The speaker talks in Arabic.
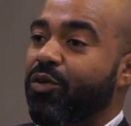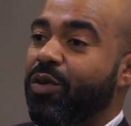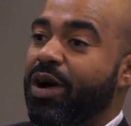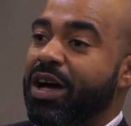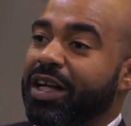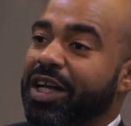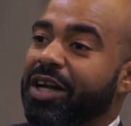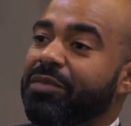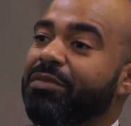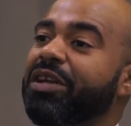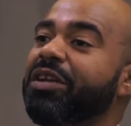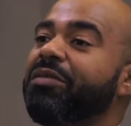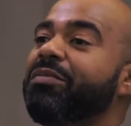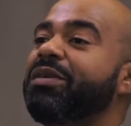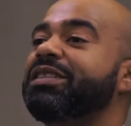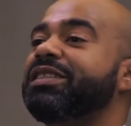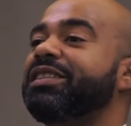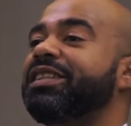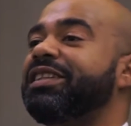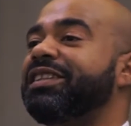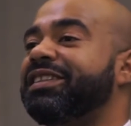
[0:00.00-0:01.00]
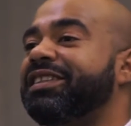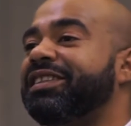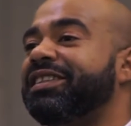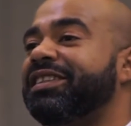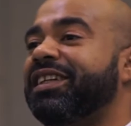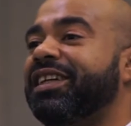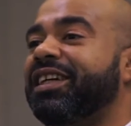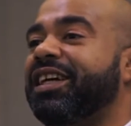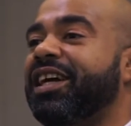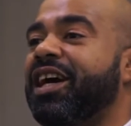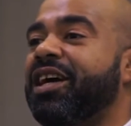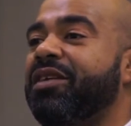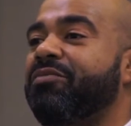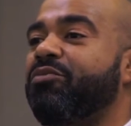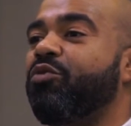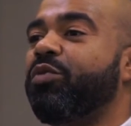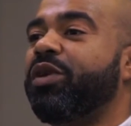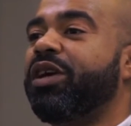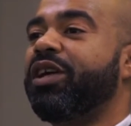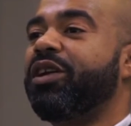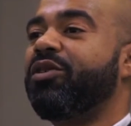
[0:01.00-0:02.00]
مروان قبل البزنس كان
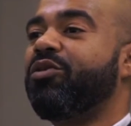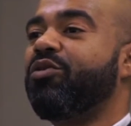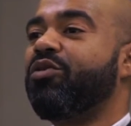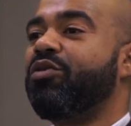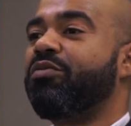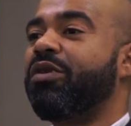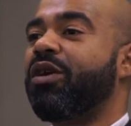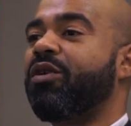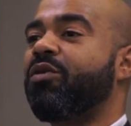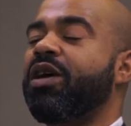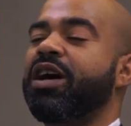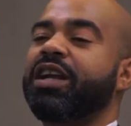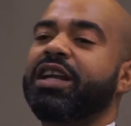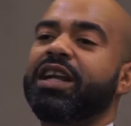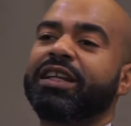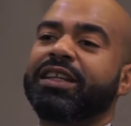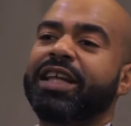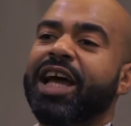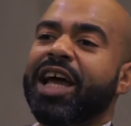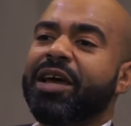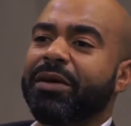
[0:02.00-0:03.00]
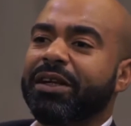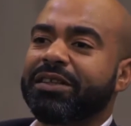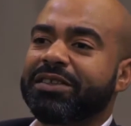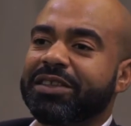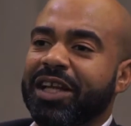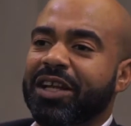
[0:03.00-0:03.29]
ممكن يكون مروان الدايما